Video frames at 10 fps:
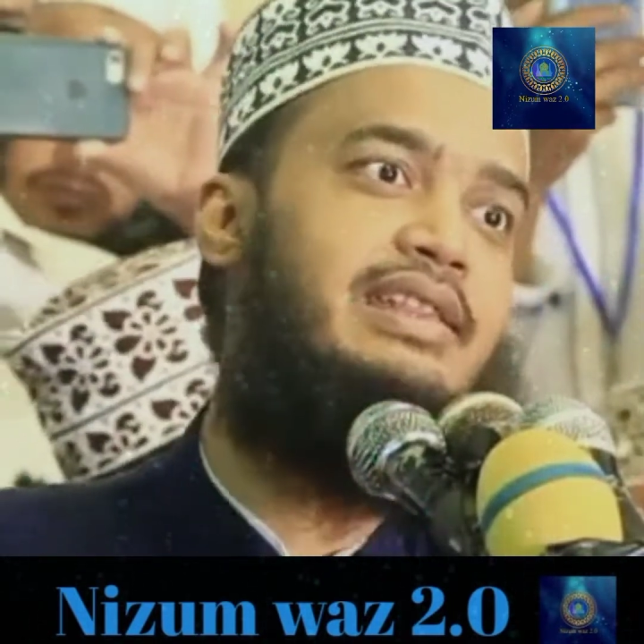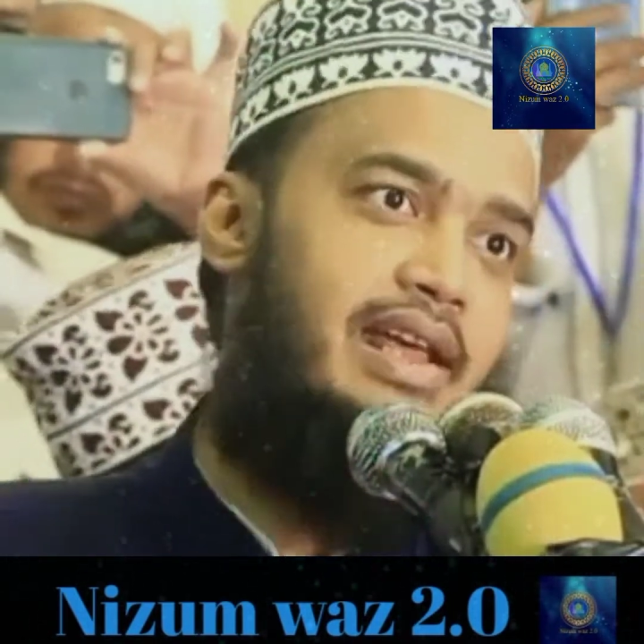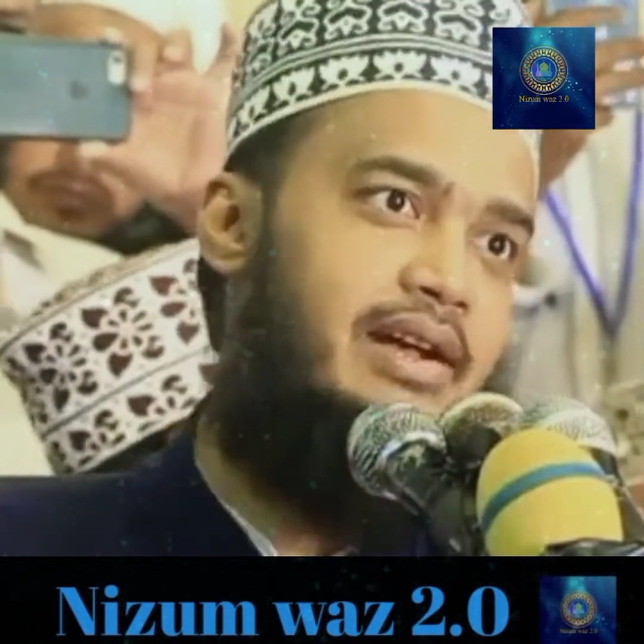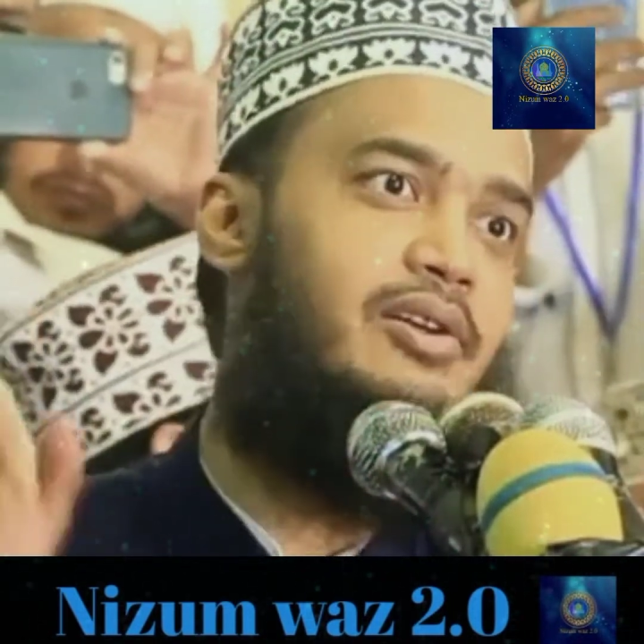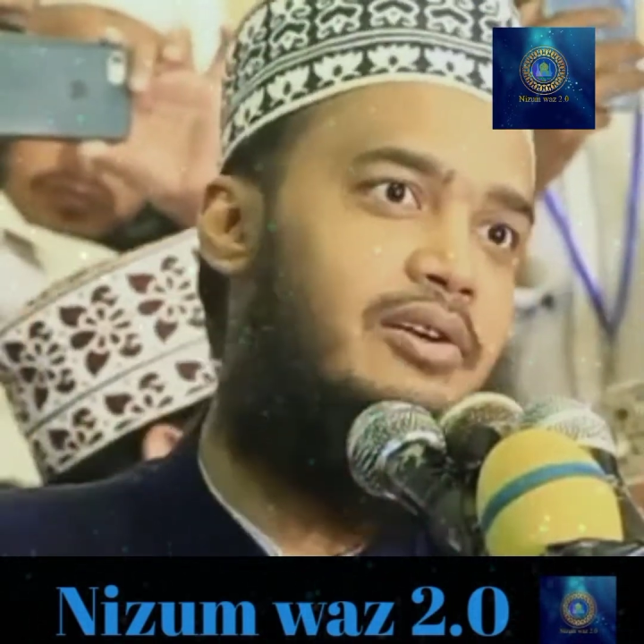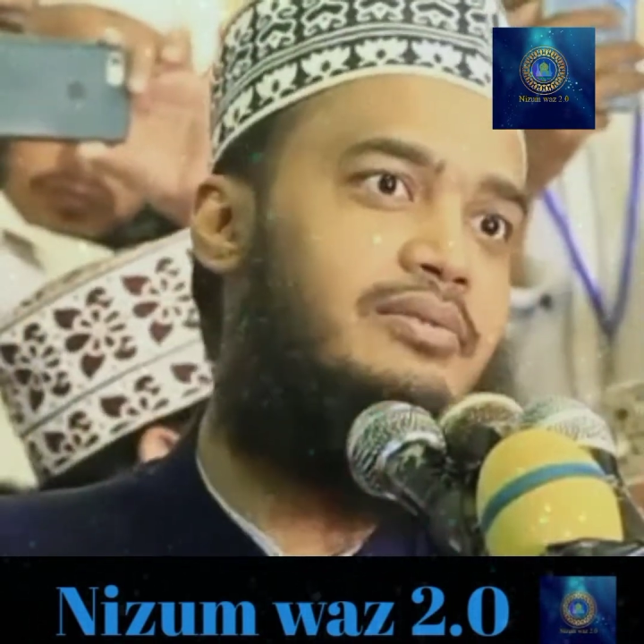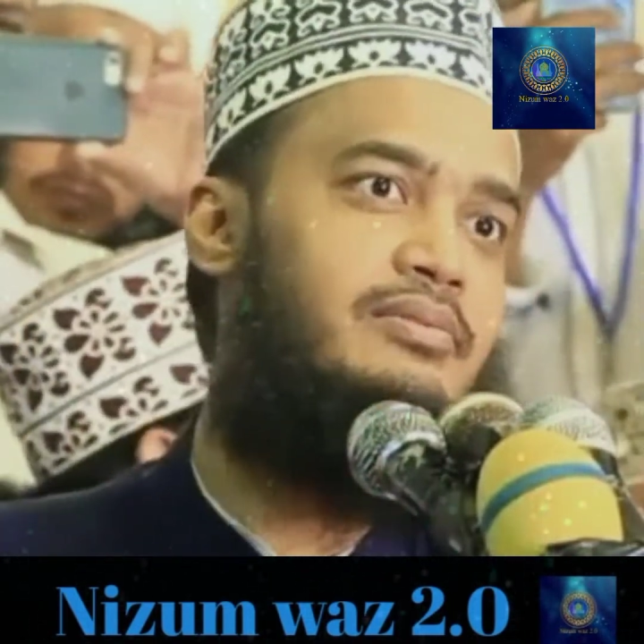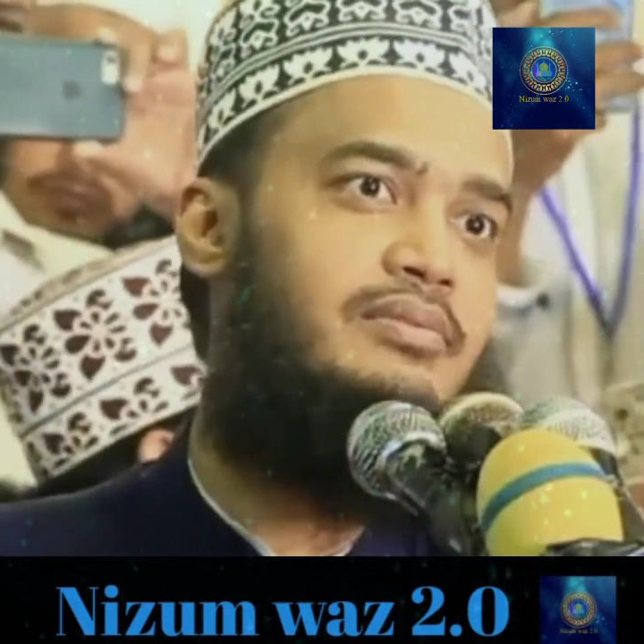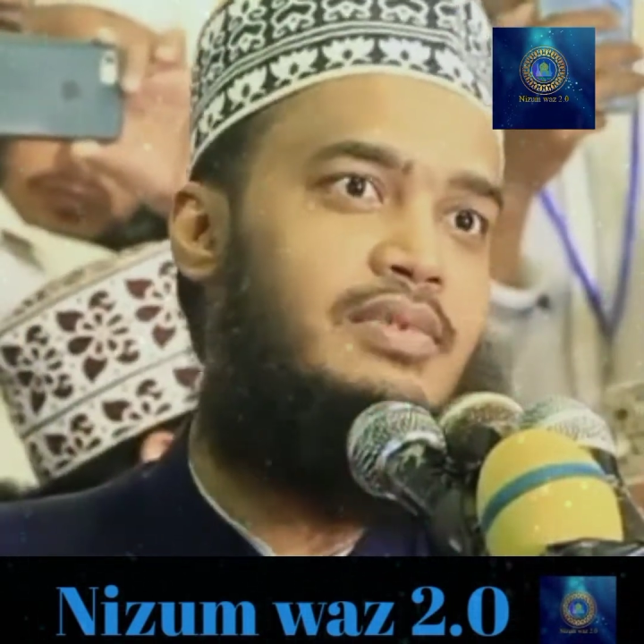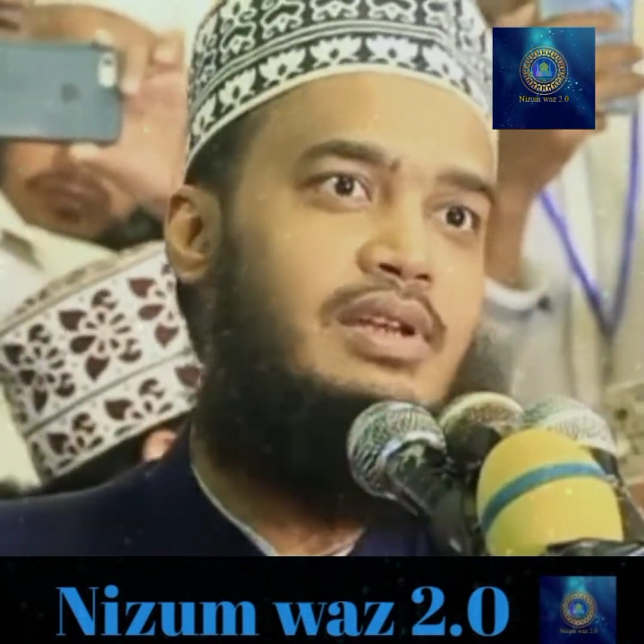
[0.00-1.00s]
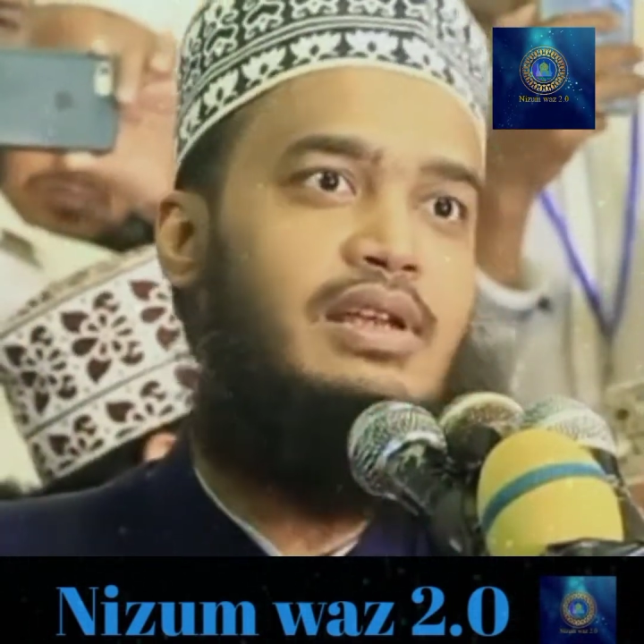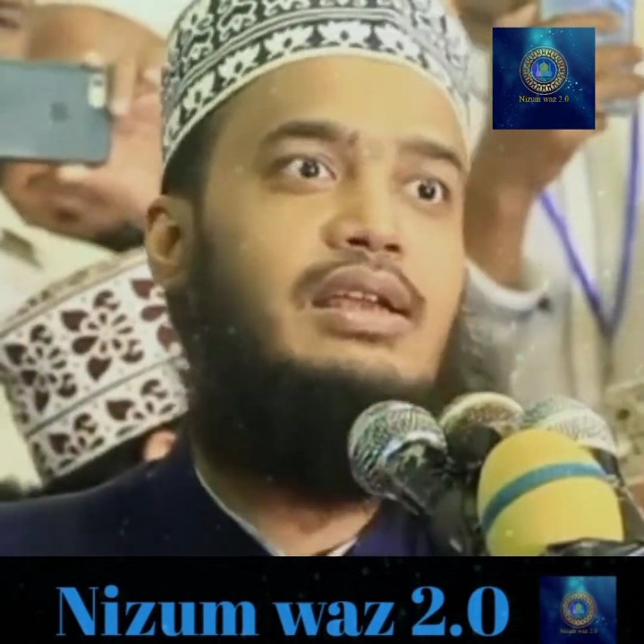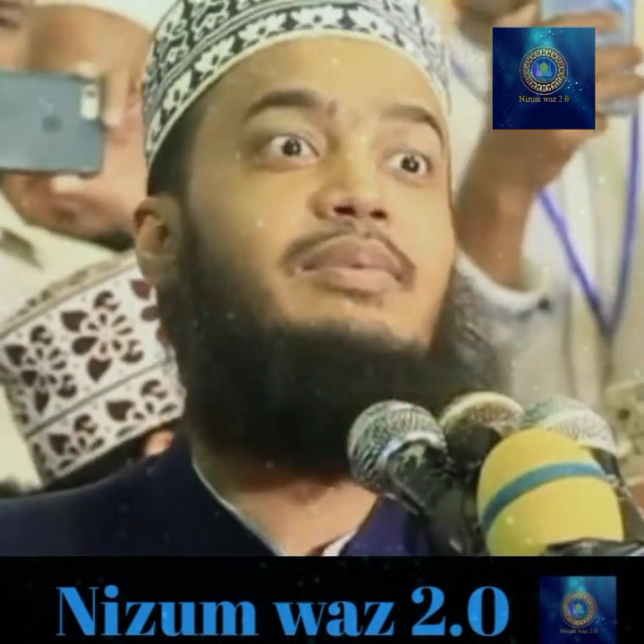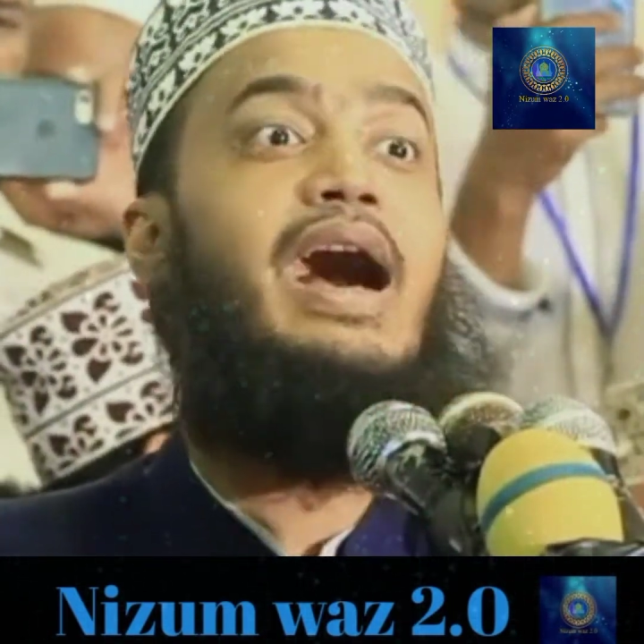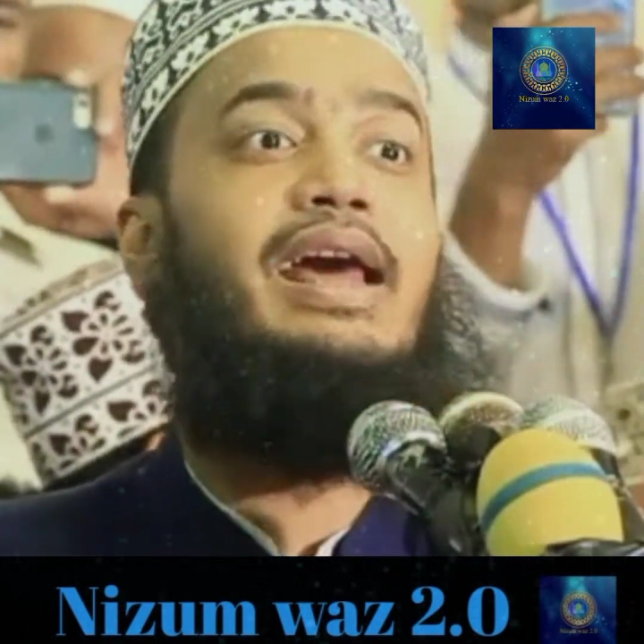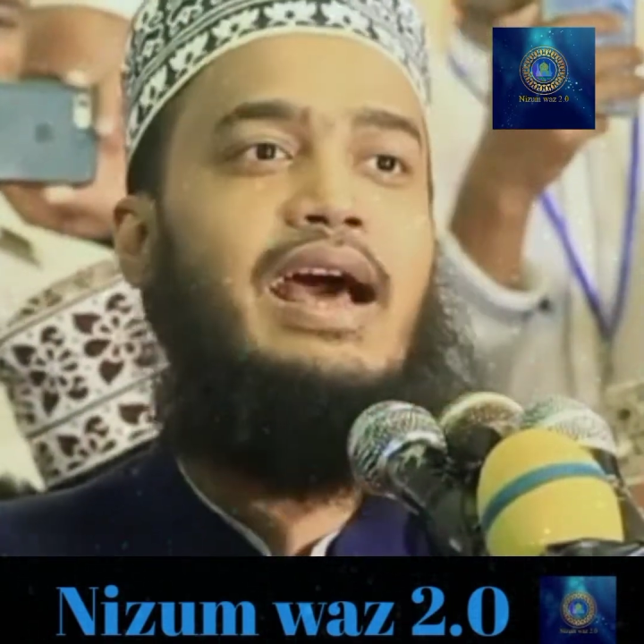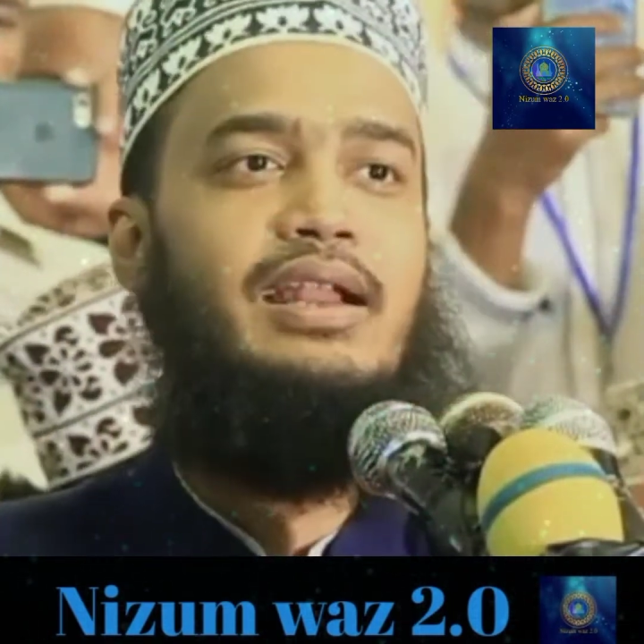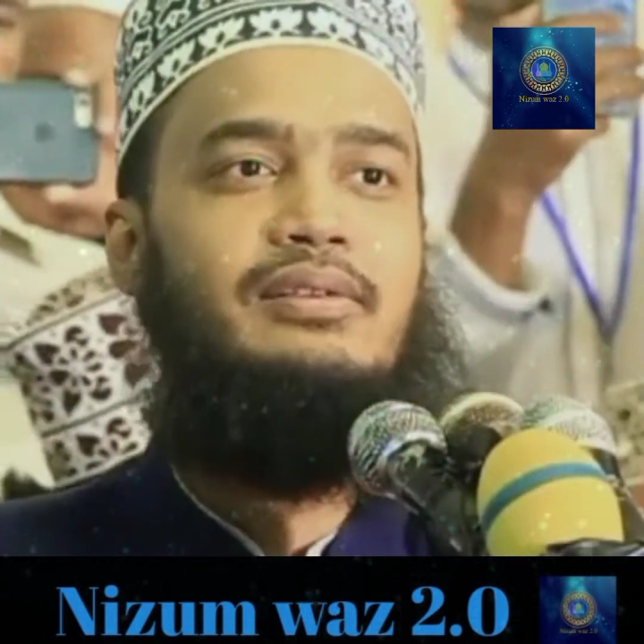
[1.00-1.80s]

নিতারান না হারা